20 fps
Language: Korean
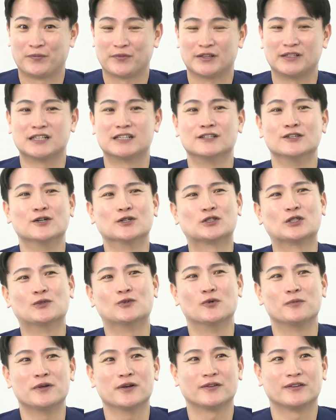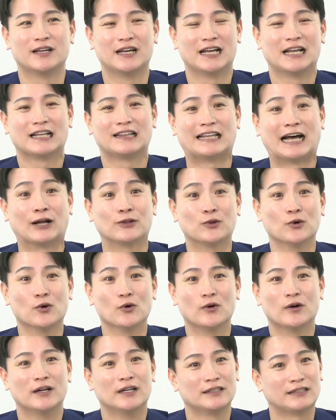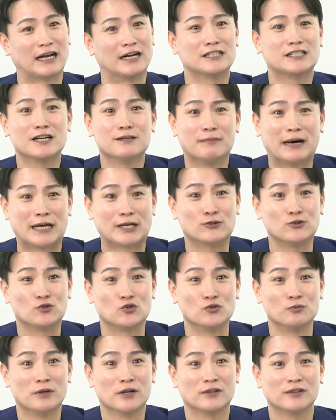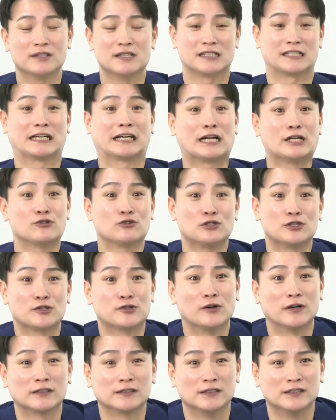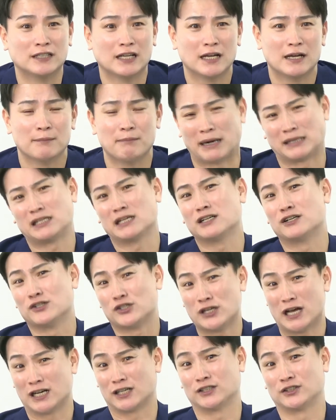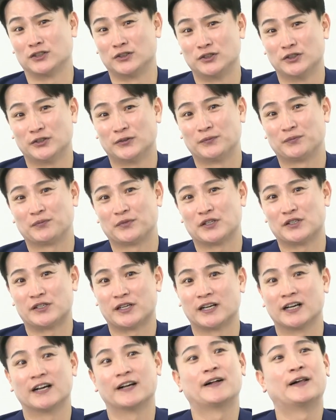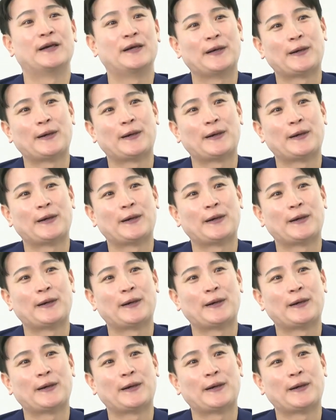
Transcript: 근데 그런 것들을 보면 나도 당장 마이크 주면 잘할 수 있을 것 같은데 막상 그렇지 않거든요. 제가